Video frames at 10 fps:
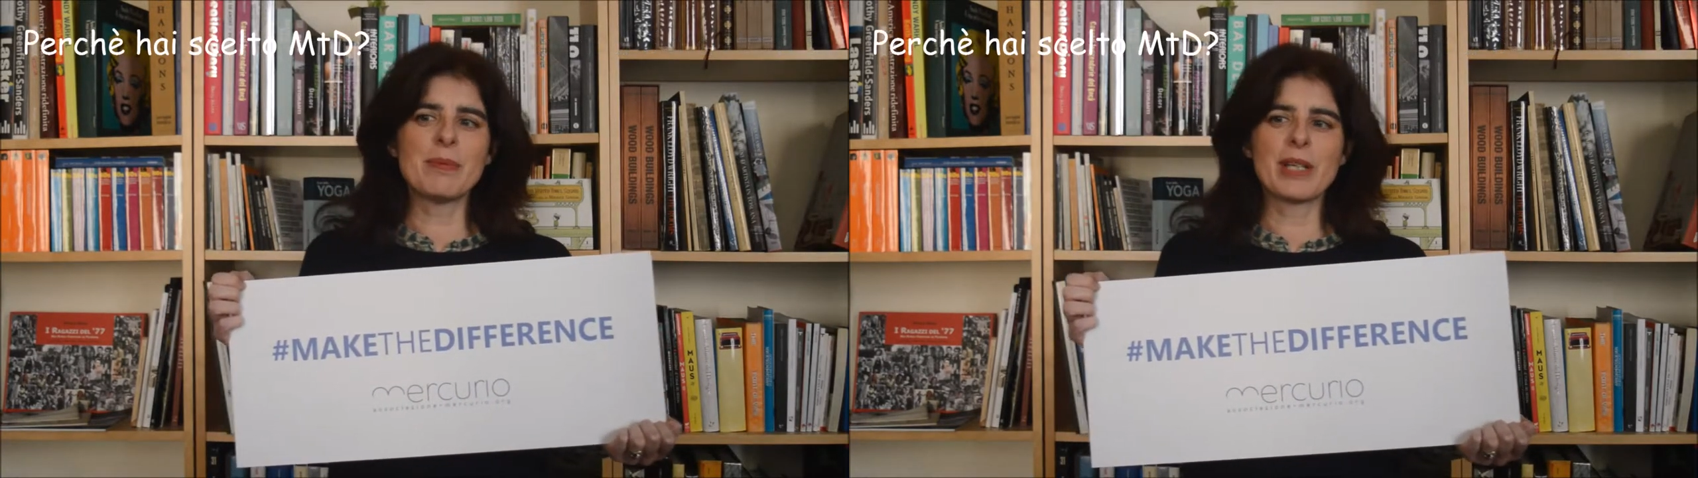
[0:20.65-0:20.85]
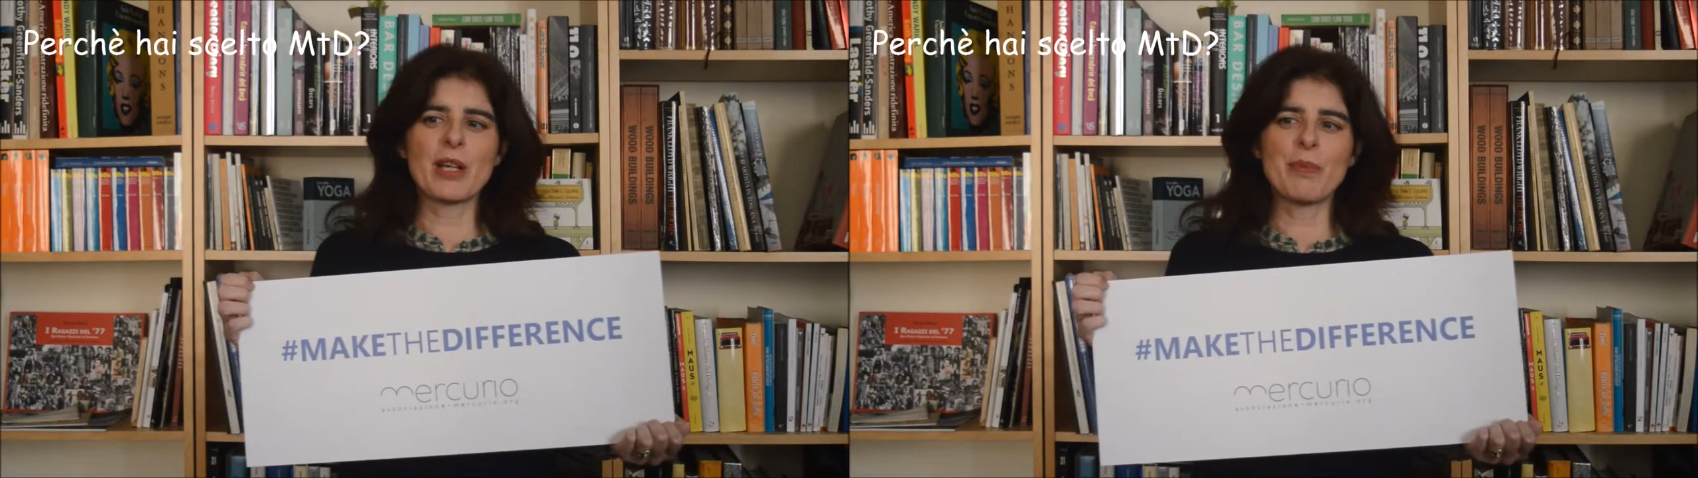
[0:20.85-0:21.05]

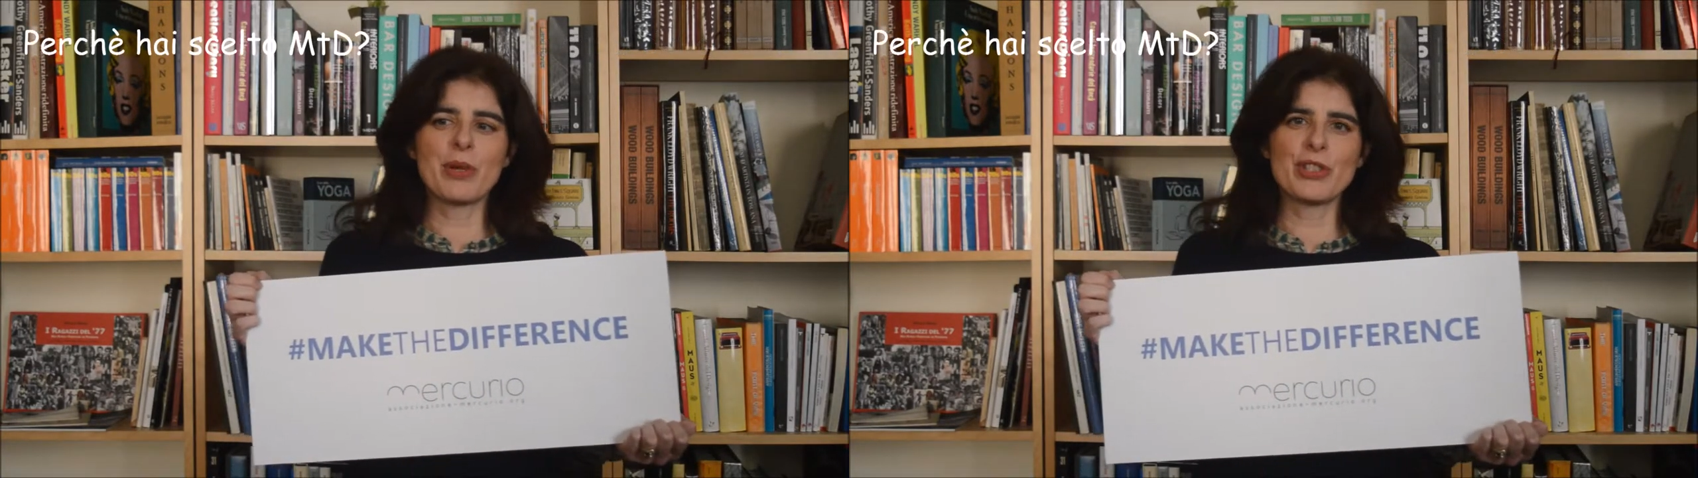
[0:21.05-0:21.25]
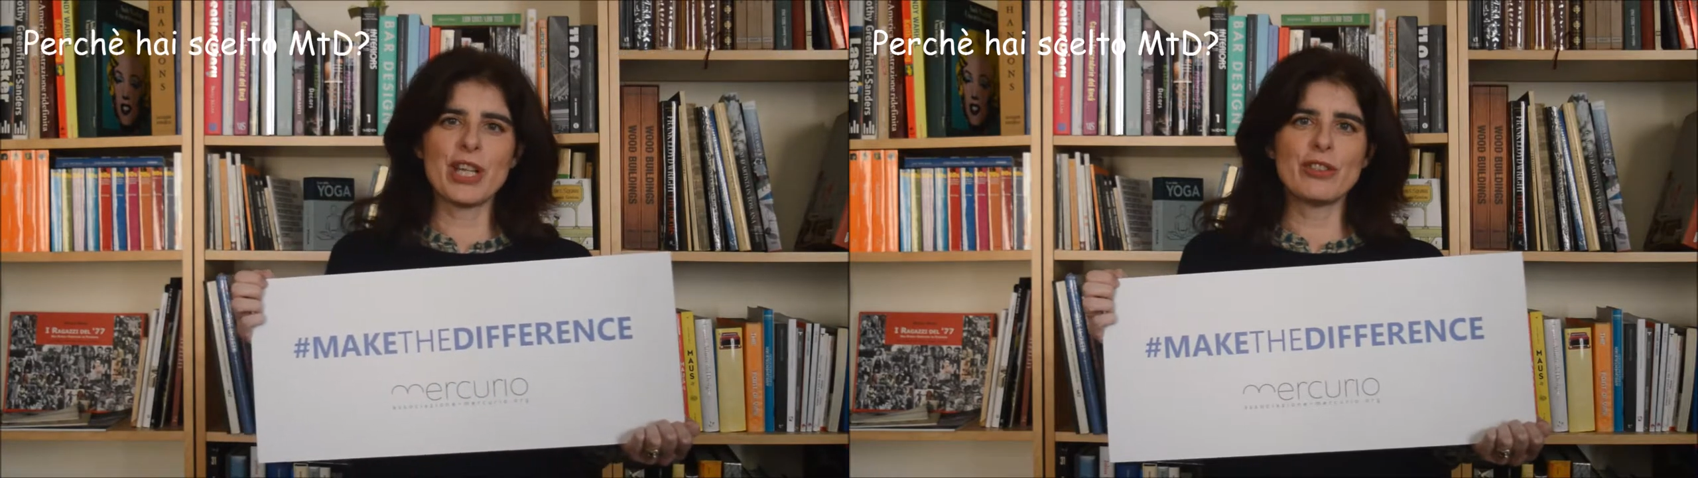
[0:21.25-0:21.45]
perché è un
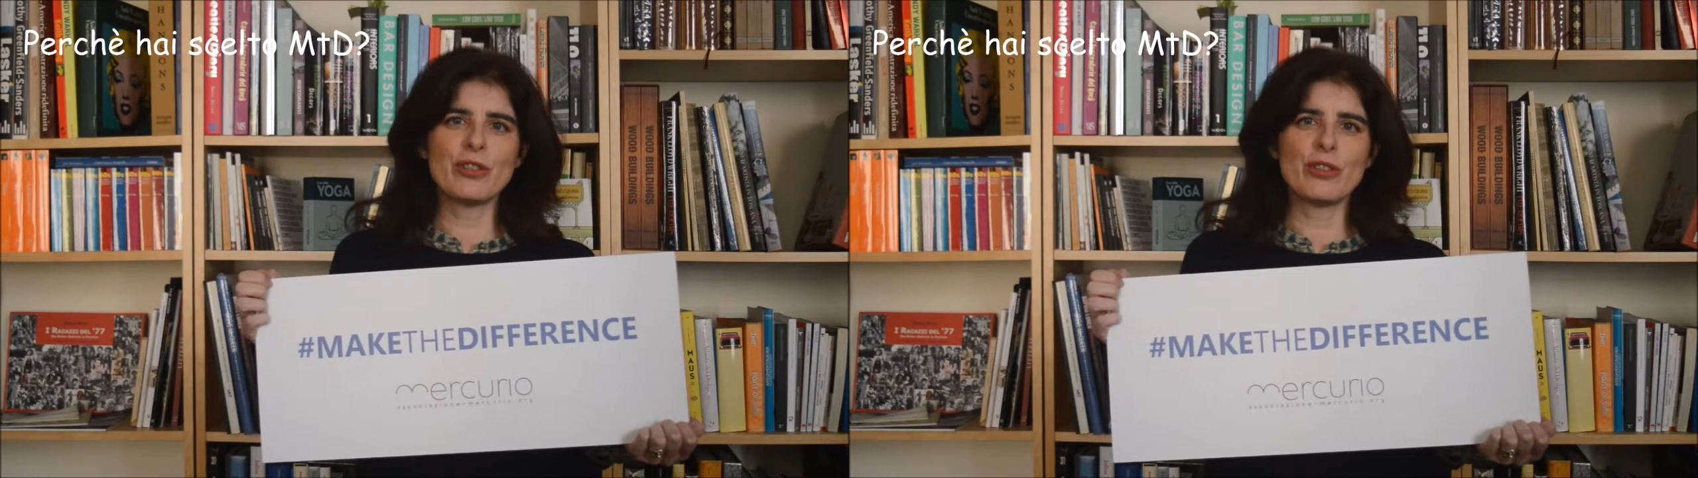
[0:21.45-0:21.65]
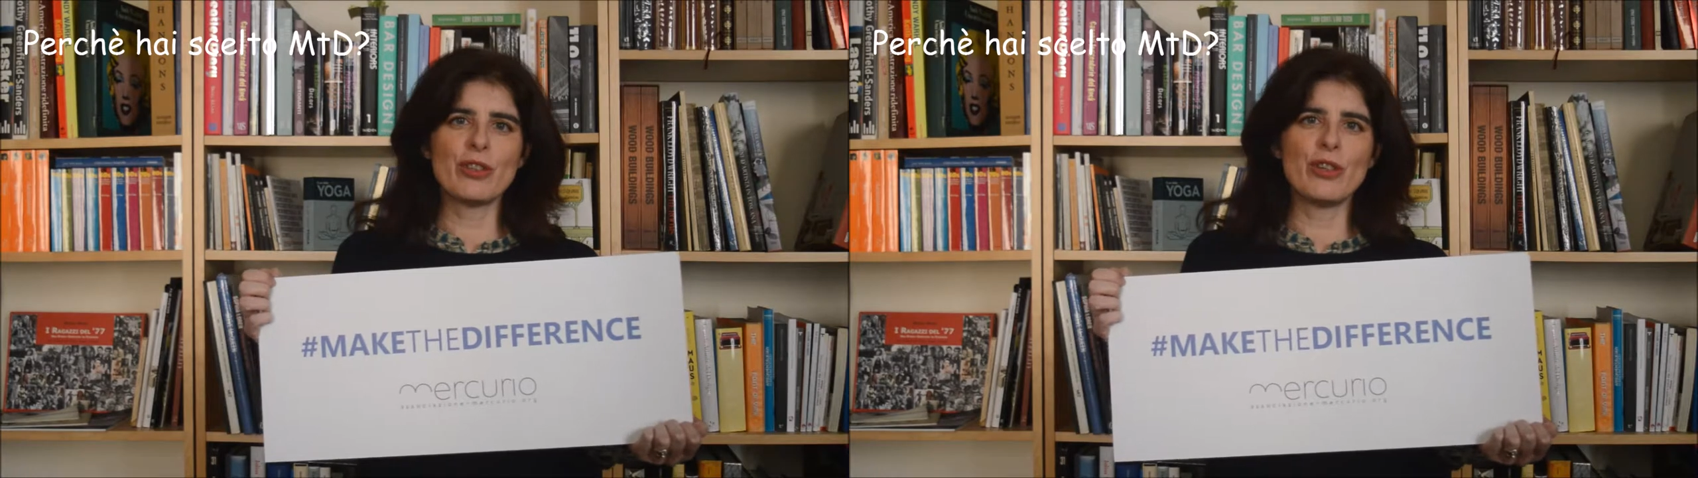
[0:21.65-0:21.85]

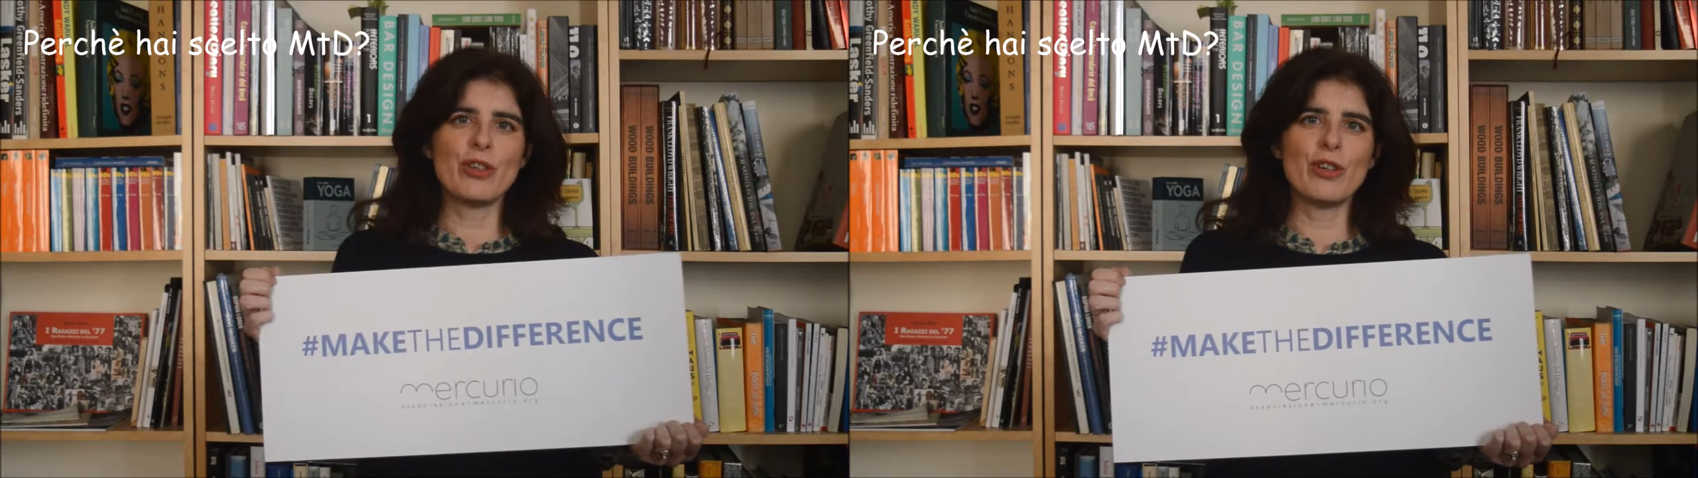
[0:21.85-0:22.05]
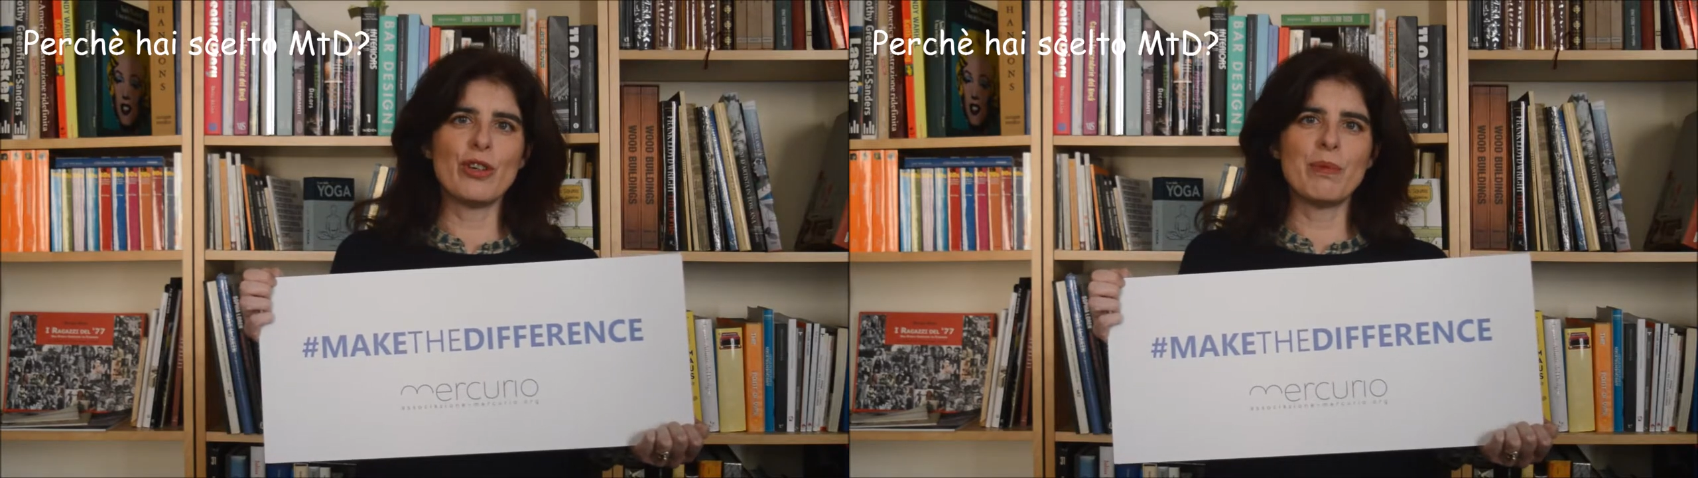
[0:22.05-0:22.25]

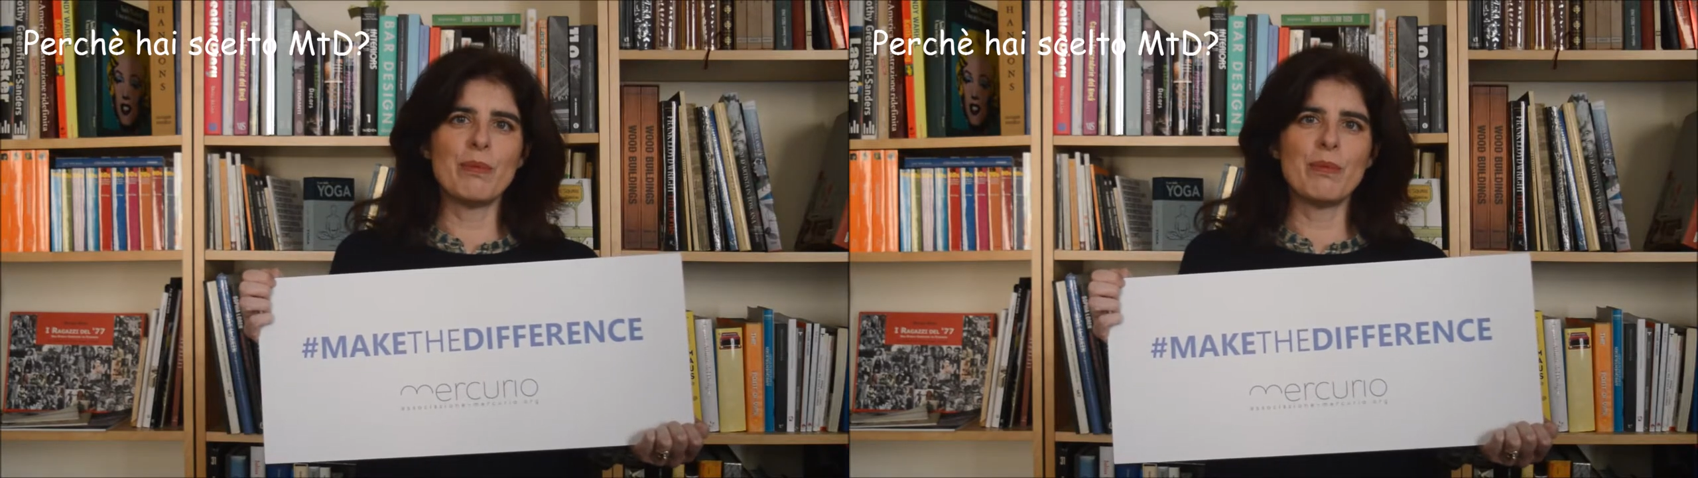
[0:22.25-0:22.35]
progetto